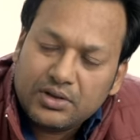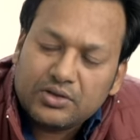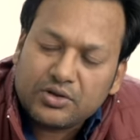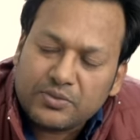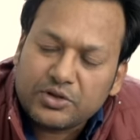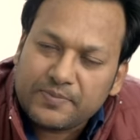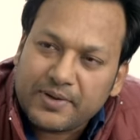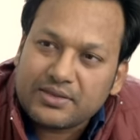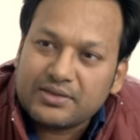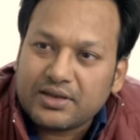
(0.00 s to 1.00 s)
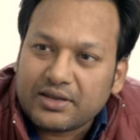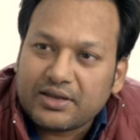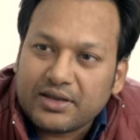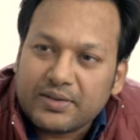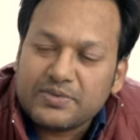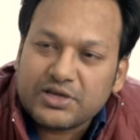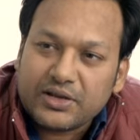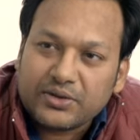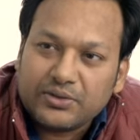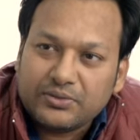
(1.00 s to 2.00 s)
तुमने तो पैसे दे रखे हैं ना
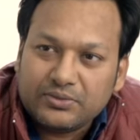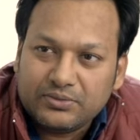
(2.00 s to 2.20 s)
बेचारे को